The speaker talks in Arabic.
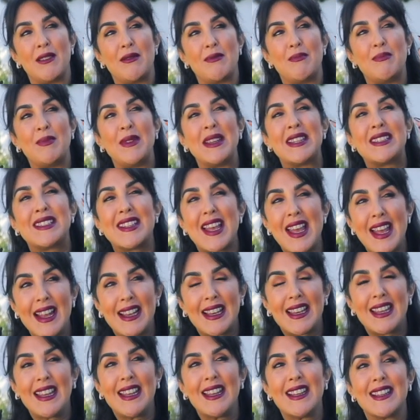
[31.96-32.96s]

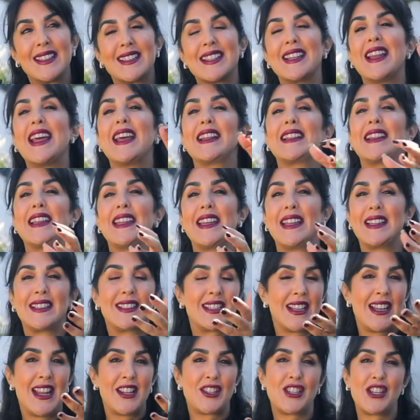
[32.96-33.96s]
مثالي ديال هاد
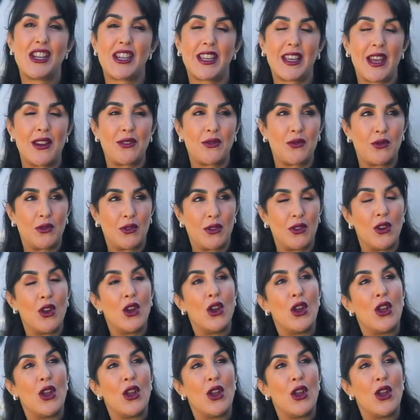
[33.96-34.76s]
ديال هادشي اللي كنقول